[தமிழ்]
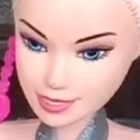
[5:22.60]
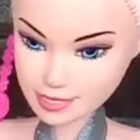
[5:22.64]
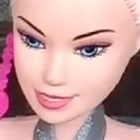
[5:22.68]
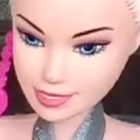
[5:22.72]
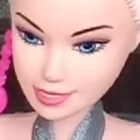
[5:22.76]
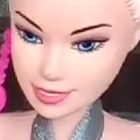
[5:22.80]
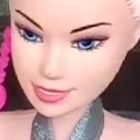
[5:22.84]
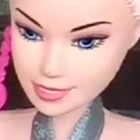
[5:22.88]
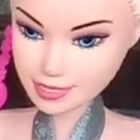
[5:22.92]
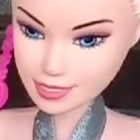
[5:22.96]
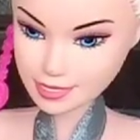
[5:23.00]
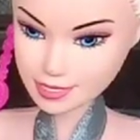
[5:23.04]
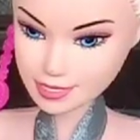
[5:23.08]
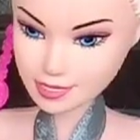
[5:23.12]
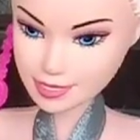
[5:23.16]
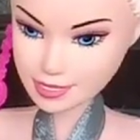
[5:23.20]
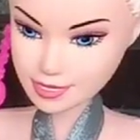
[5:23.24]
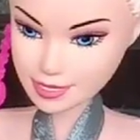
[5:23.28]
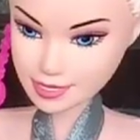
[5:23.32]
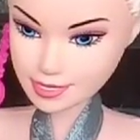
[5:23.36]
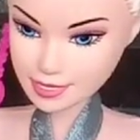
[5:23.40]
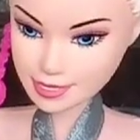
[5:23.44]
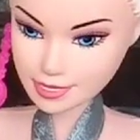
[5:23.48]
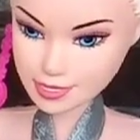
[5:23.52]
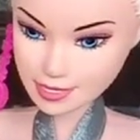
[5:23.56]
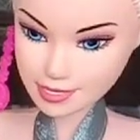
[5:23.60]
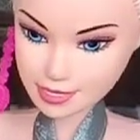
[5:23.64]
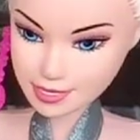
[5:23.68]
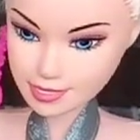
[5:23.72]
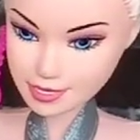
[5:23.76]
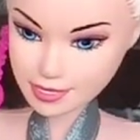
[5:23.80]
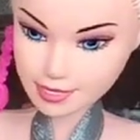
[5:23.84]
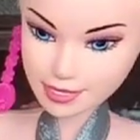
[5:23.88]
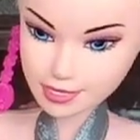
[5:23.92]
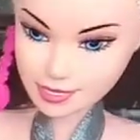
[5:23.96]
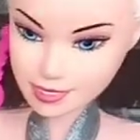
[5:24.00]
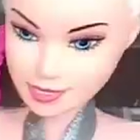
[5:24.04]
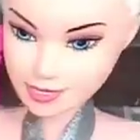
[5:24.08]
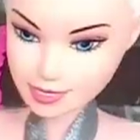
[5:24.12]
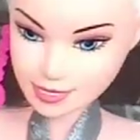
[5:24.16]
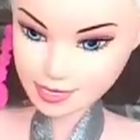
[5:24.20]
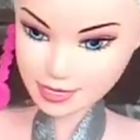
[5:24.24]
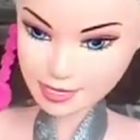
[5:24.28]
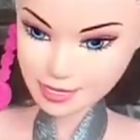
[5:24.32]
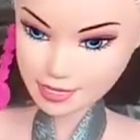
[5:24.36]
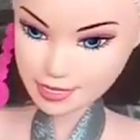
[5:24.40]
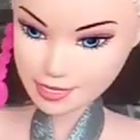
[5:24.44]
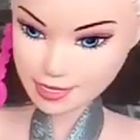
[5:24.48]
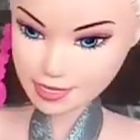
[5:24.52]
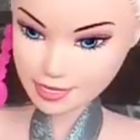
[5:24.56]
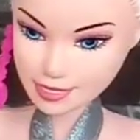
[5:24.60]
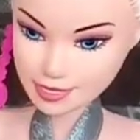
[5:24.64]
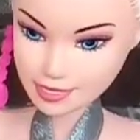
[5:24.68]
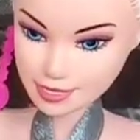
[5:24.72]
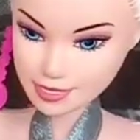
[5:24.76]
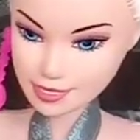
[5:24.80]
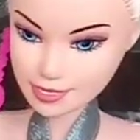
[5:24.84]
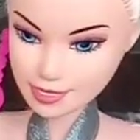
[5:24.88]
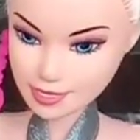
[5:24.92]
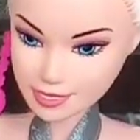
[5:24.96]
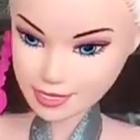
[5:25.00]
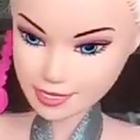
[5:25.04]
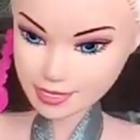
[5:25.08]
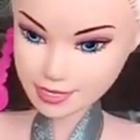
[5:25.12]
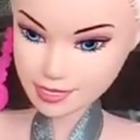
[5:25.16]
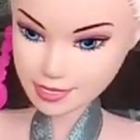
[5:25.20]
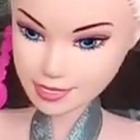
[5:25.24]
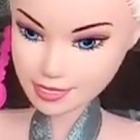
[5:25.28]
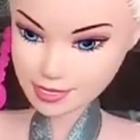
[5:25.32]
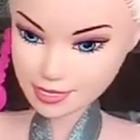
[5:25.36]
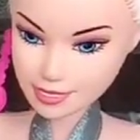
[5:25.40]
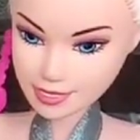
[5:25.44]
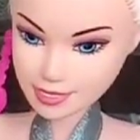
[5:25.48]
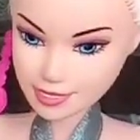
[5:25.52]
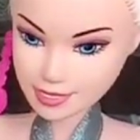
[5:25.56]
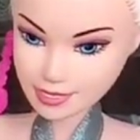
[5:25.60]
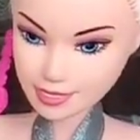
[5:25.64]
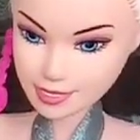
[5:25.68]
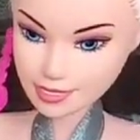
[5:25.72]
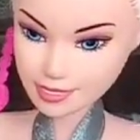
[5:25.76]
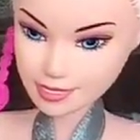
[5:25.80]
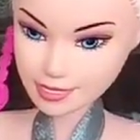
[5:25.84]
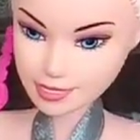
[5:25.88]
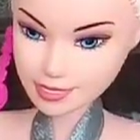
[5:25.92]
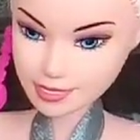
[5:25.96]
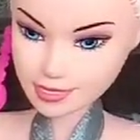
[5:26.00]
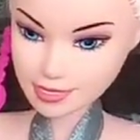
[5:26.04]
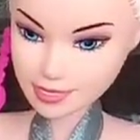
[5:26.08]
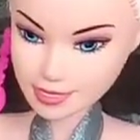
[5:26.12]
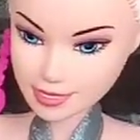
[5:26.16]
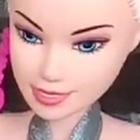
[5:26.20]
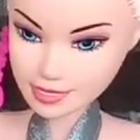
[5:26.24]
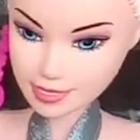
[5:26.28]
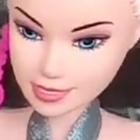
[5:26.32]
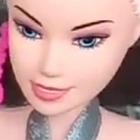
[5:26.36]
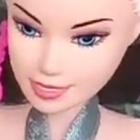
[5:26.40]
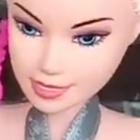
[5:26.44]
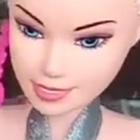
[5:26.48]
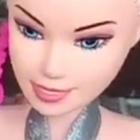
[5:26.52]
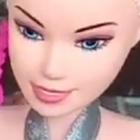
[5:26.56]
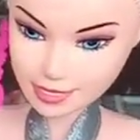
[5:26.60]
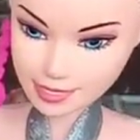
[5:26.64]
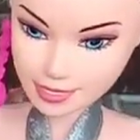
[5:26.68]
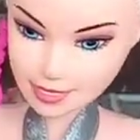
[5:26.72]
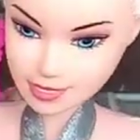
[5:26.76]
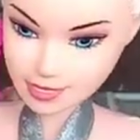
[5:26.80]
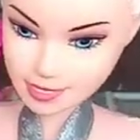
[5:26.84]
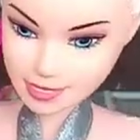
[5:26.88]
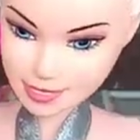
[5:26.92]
பண்ணாமல் சர்க்கரைக்கு பதில் உப்பு போட்டோன்னு அம்மாக்கிட்ட செம்ம திட்டு வாங்கினா இப்போ மறுபடியும் அந்த மாதிரிலாம் நடக்கக்கூடாது